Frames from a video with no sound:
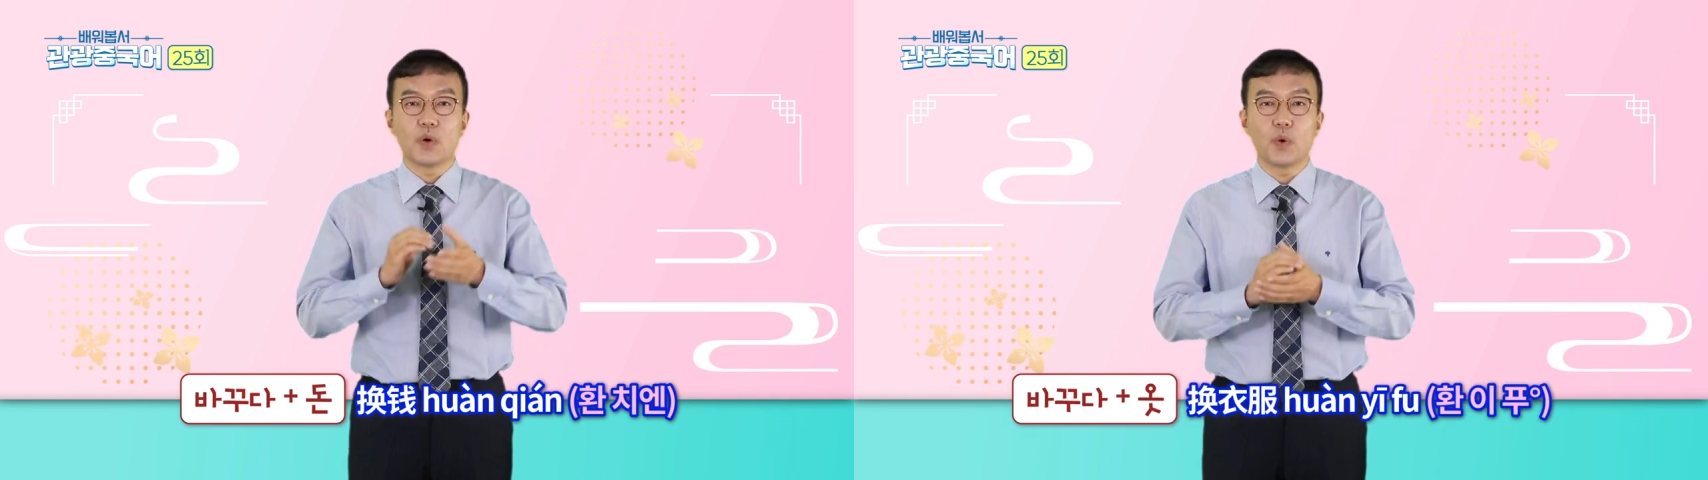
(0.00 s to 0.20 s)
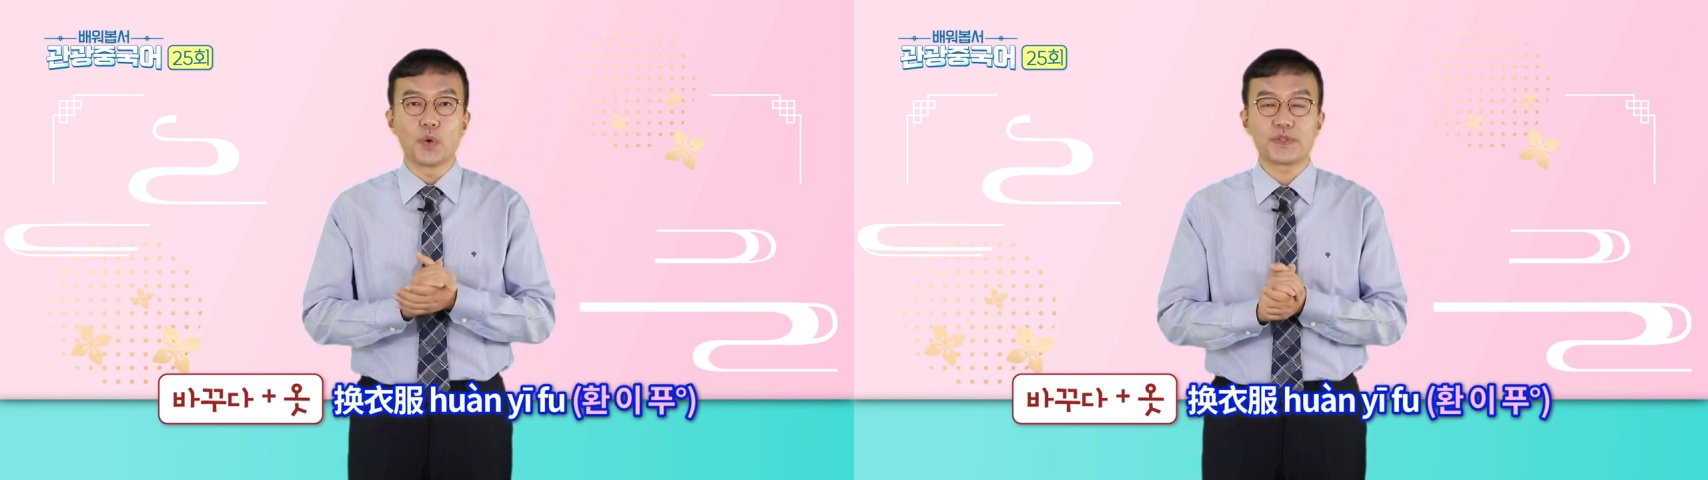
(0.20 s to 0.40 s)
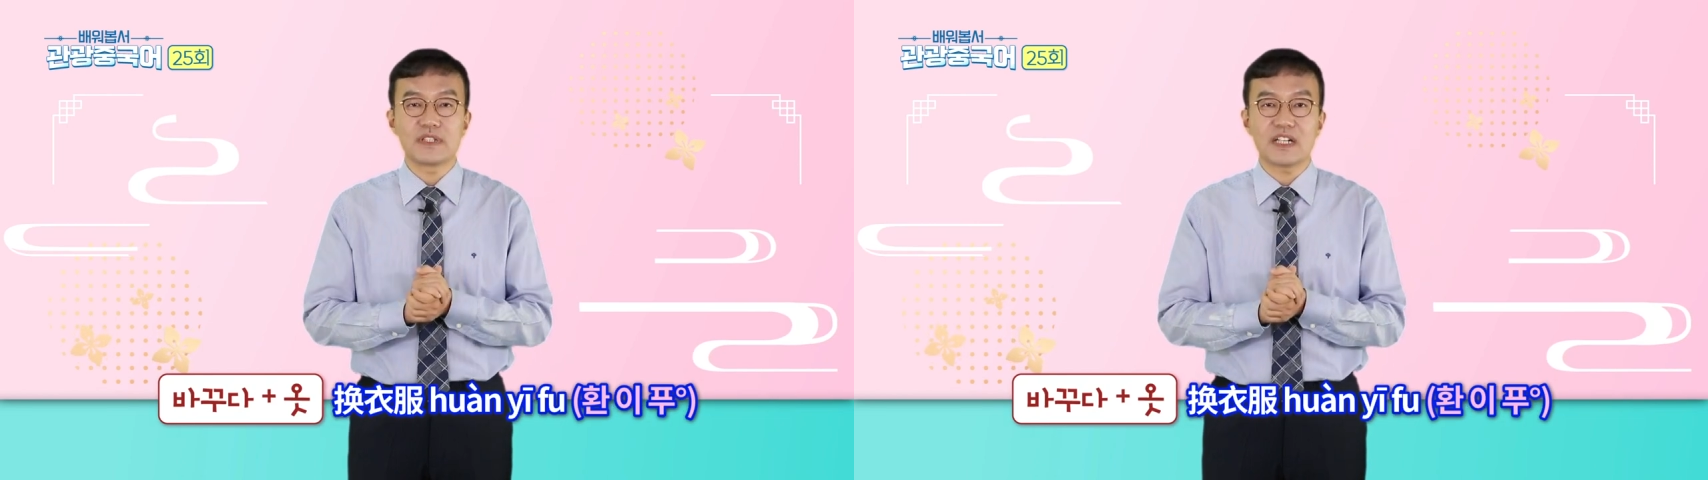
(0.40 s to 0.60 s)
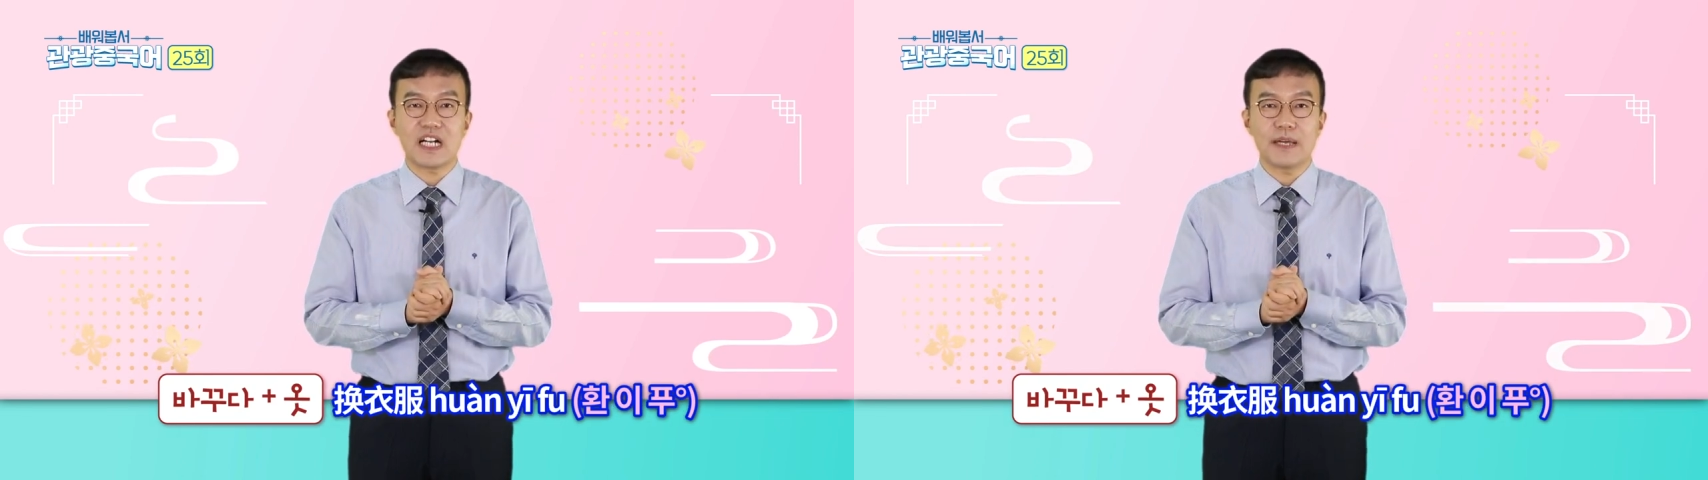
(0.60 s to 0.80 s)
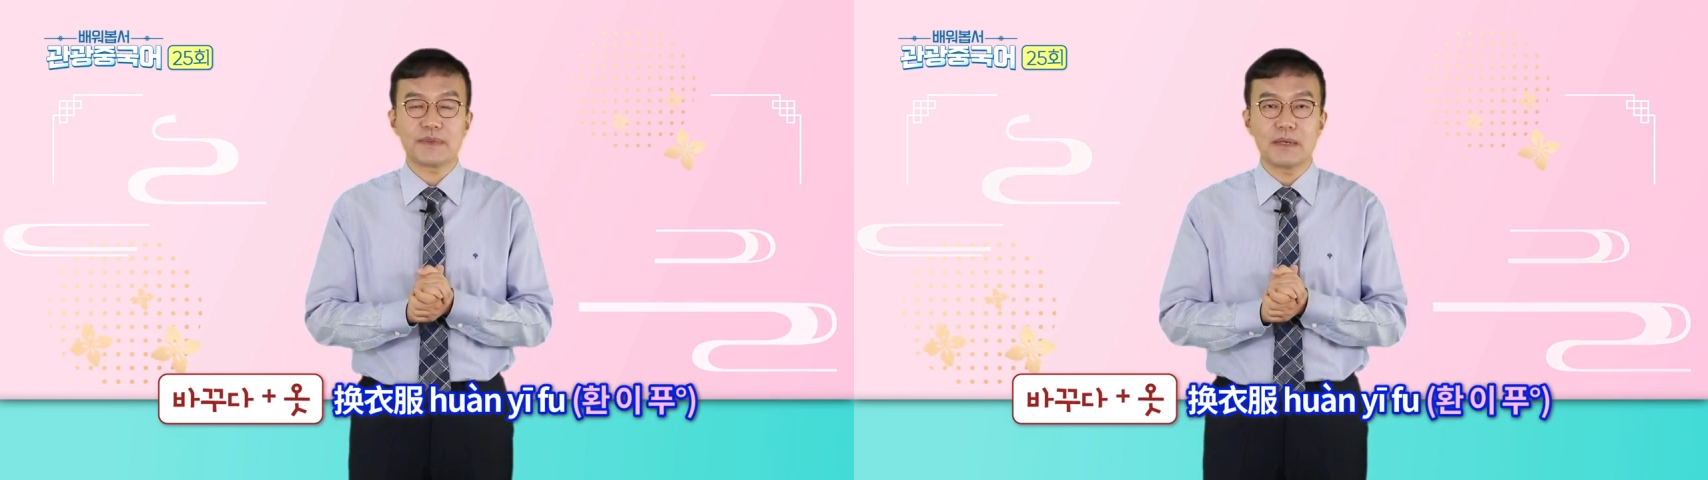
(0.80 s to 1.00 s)
옷을
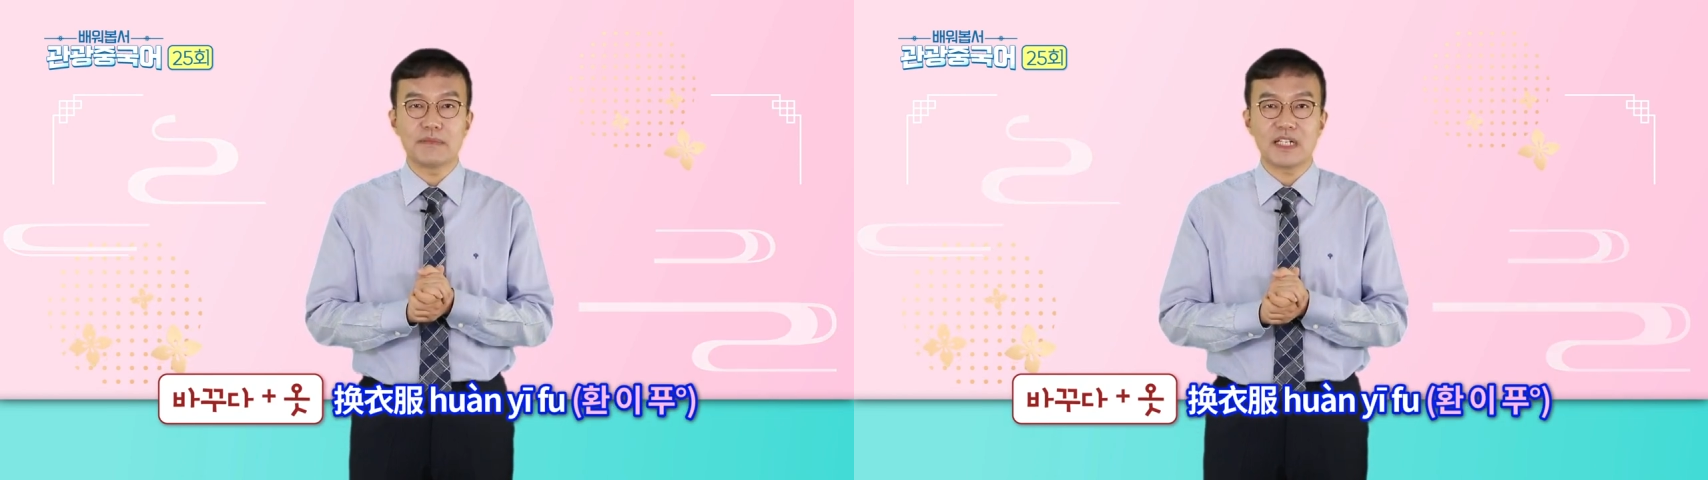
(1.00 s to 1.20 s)
갈아입단